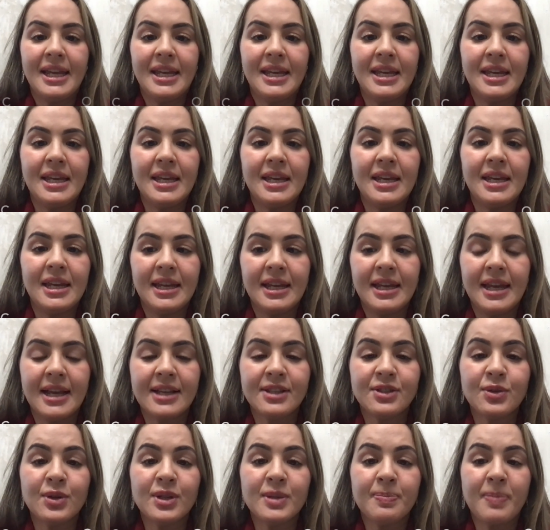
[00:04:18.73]
Y,
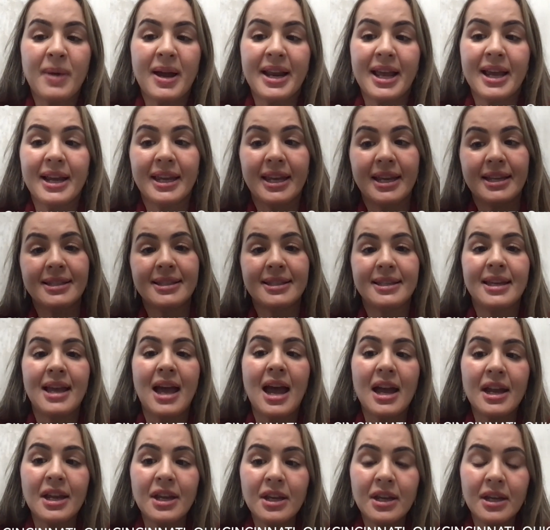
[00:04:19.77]
eso es para que si
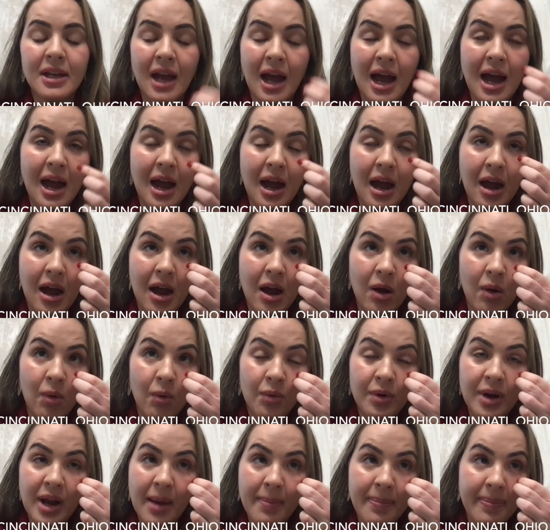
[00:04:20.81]
hay ah, ah,
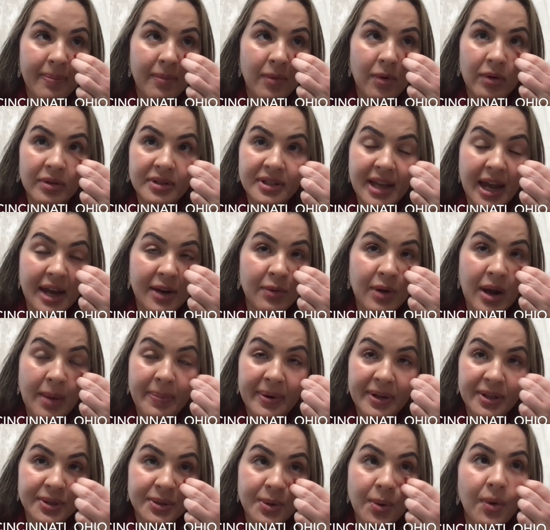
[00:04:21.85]
una si hay una
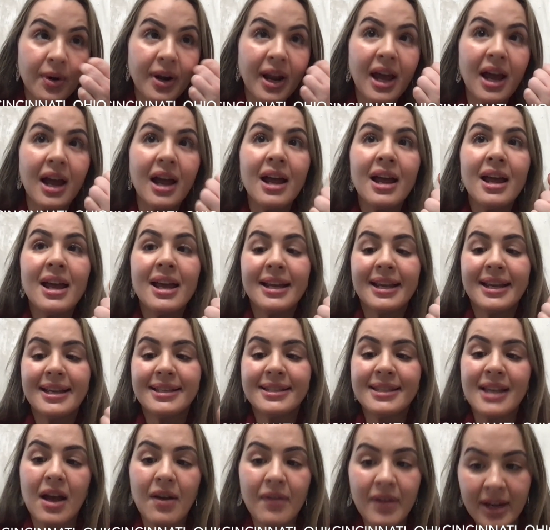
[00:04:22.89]
persona que
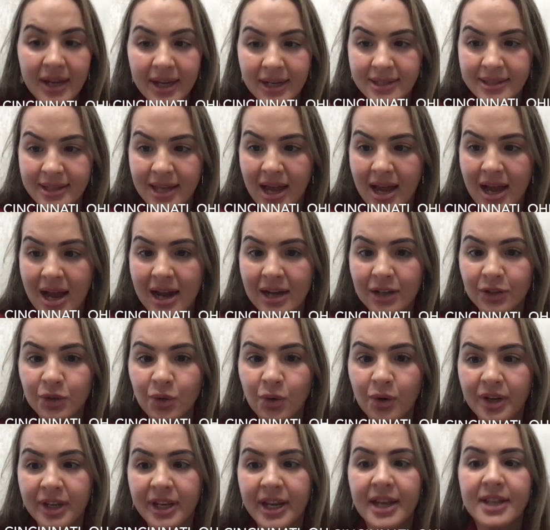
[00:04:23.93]
sabe que está a
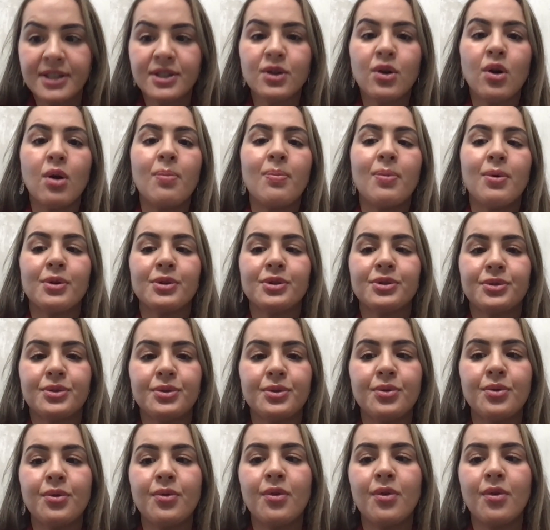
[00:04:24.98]
alto riesgo por
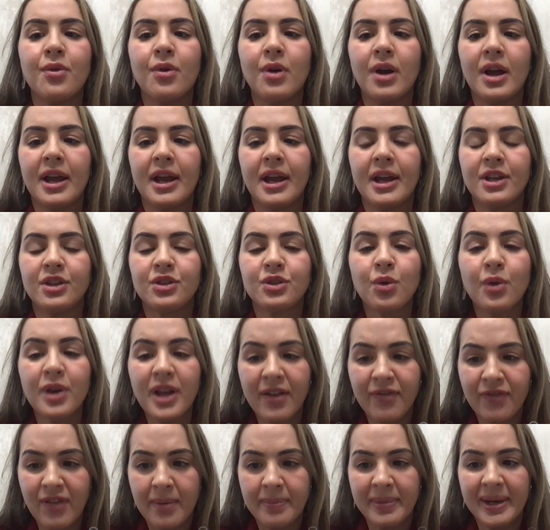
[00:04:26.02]
su eh,
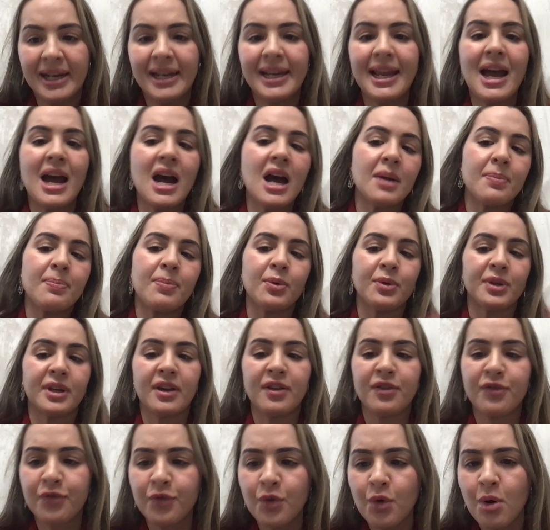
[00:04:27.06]
historia familiar,
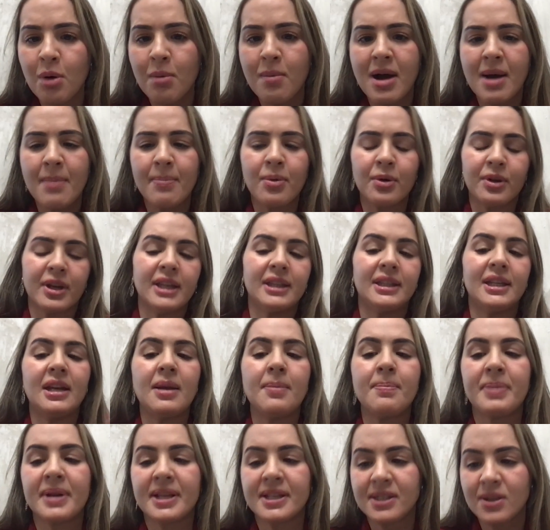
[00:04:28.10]
porque fuman, porque
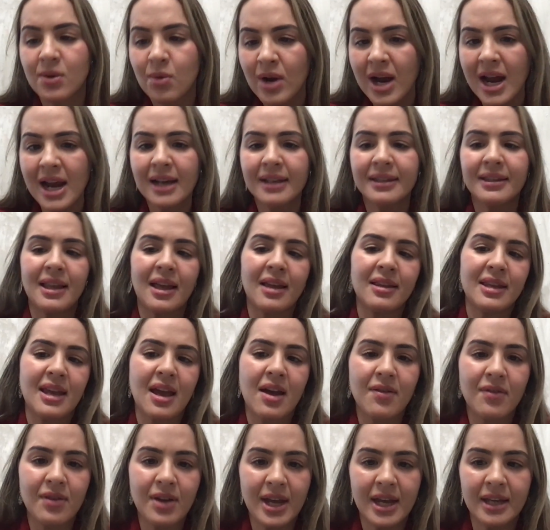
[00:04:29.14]
tienen presión alta,
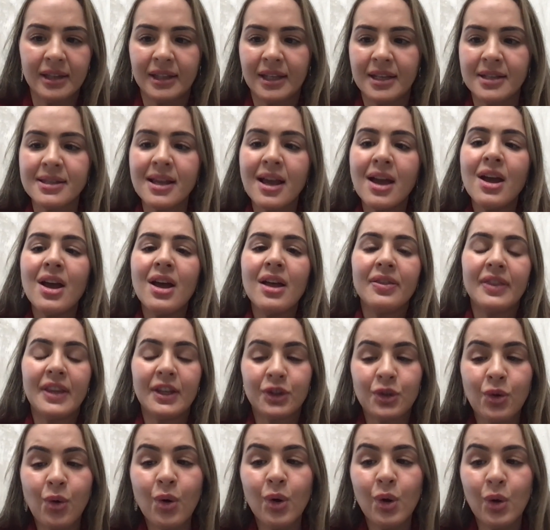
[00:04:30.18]
diabetes, de
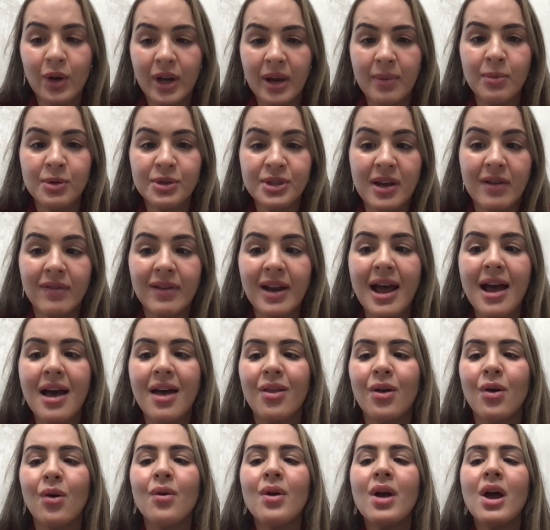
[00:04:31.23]
todo lo que hemos
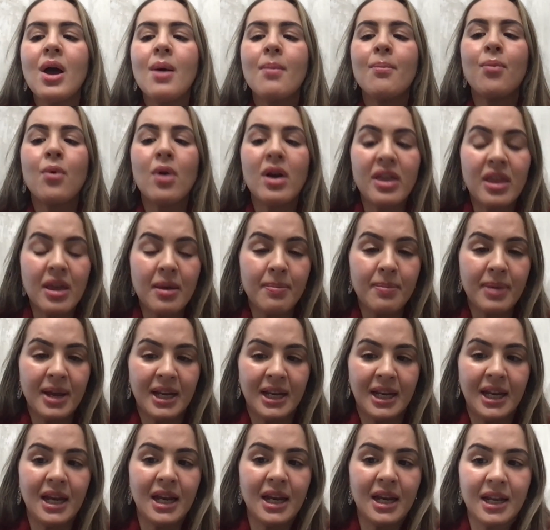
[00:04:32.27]
hablado, pueden
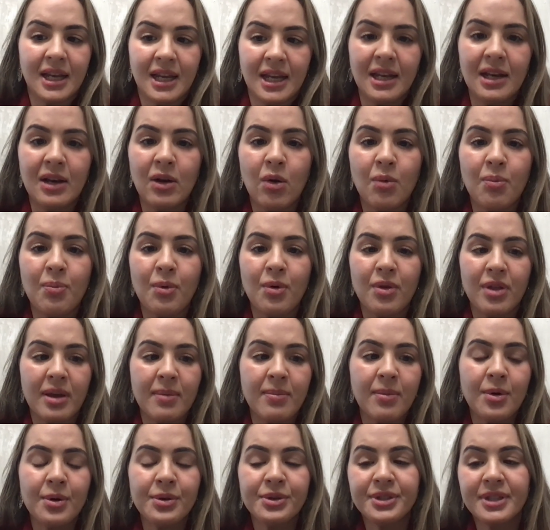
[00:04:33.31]
venir y lo
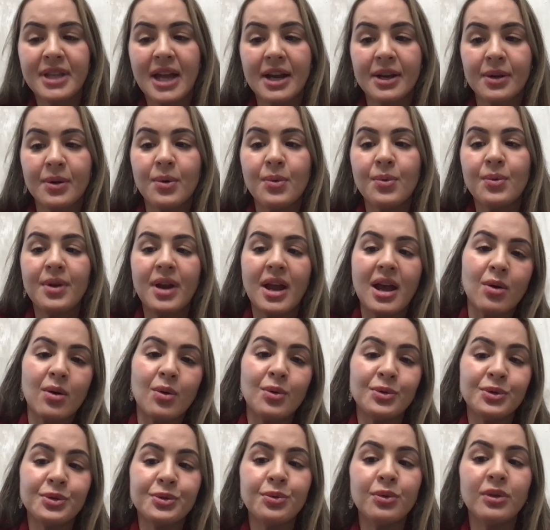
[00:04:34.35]
podemos dar una
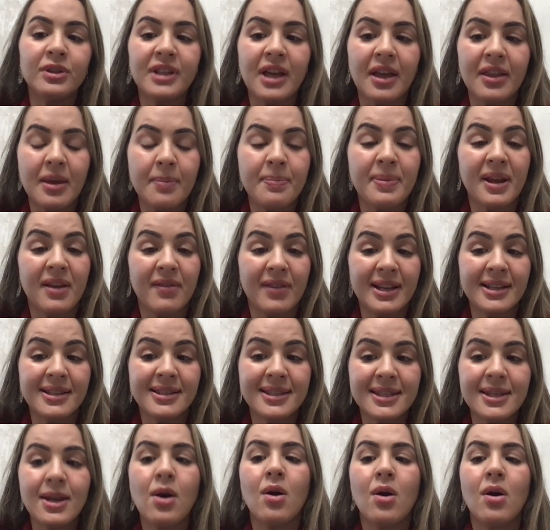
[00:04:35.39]
consulta de
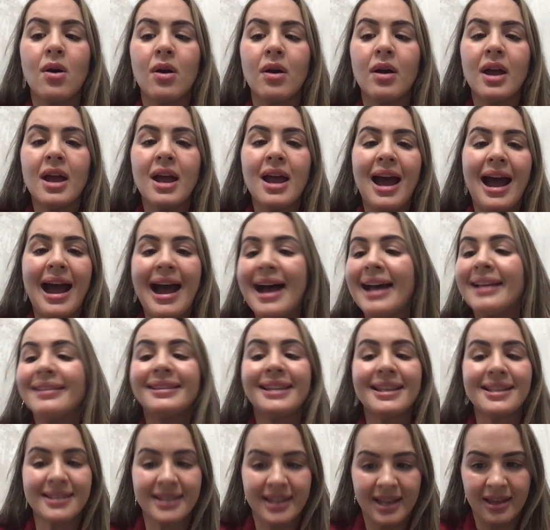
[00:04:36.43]
prevención
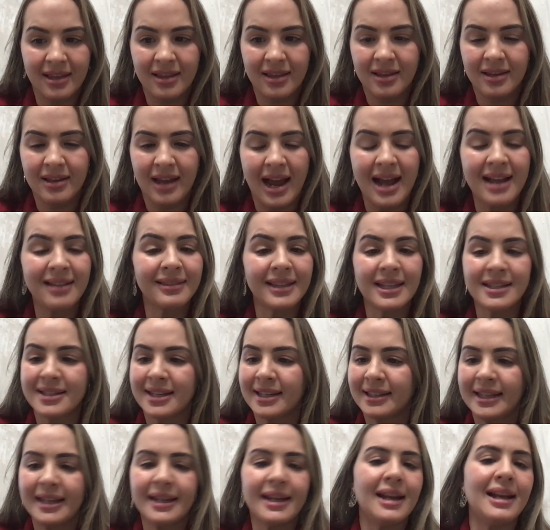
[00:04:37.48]
antes que, antes
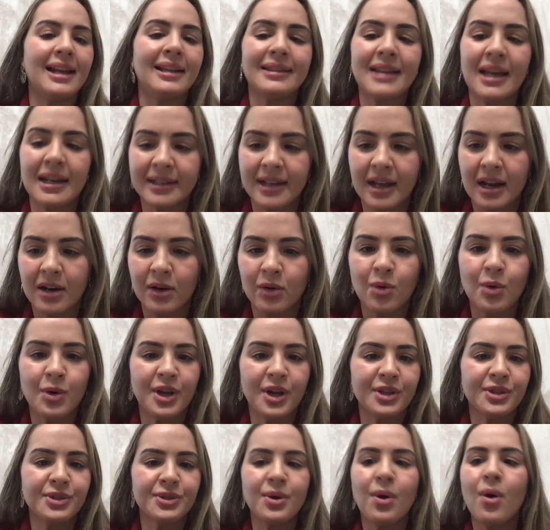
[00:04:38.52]
que tenga el talca al
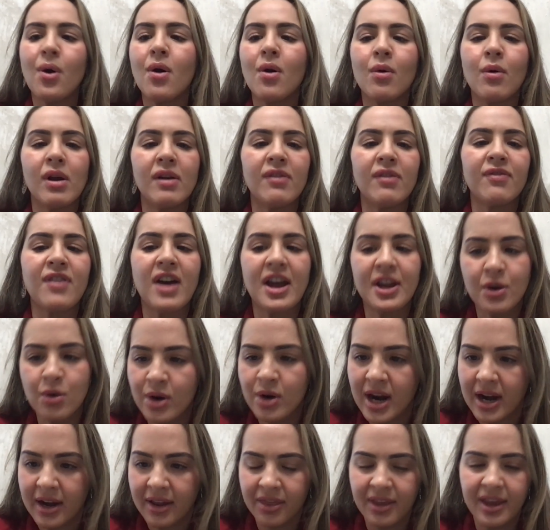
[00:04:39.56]
corazón o el fallo
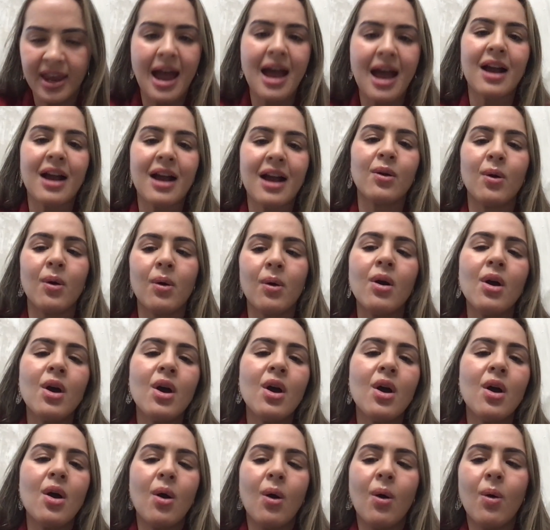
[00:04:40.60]
cardíaco
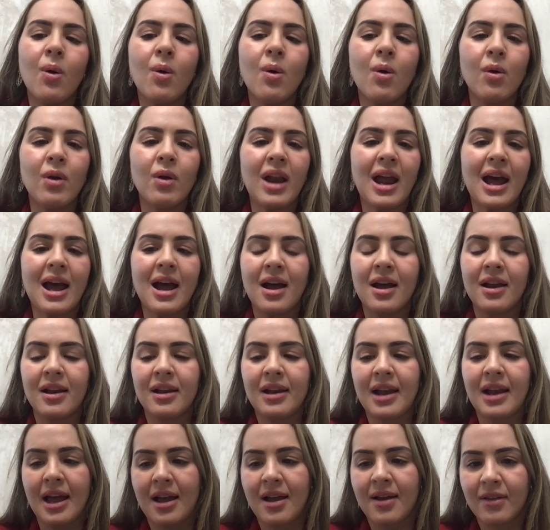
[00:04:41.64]
o la,
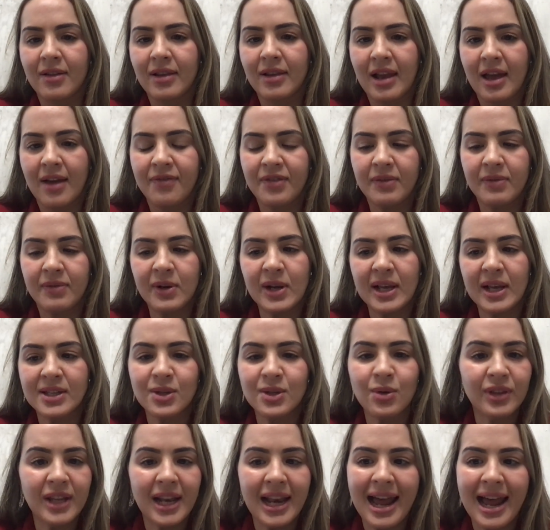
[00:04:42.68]
la,
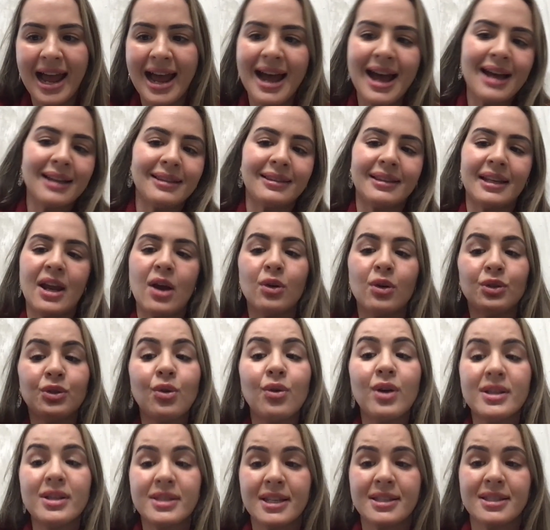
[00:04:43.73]
fibrilación de la atria o
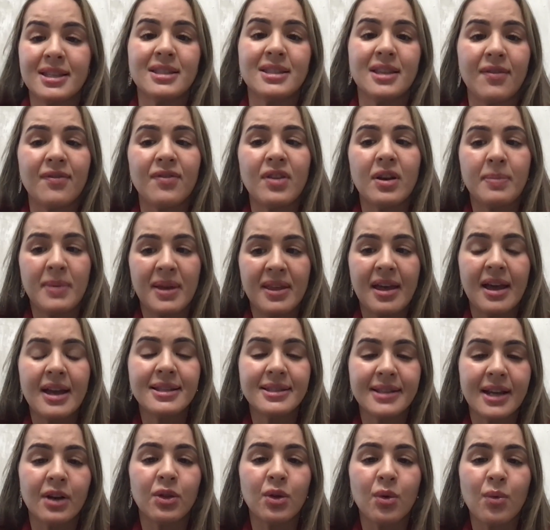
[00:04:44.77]
todas estas
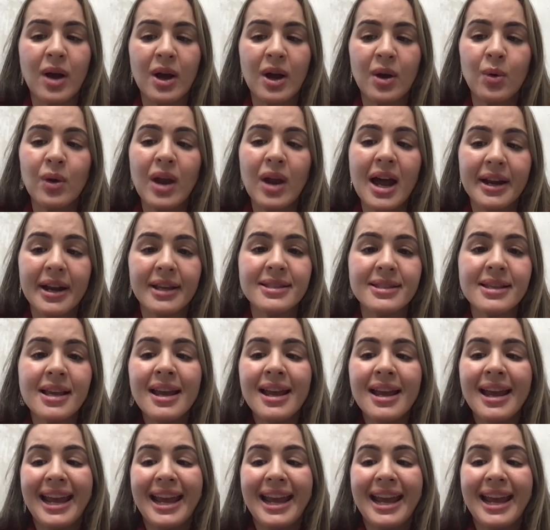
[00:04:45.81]
enfermedades cardiovasculares.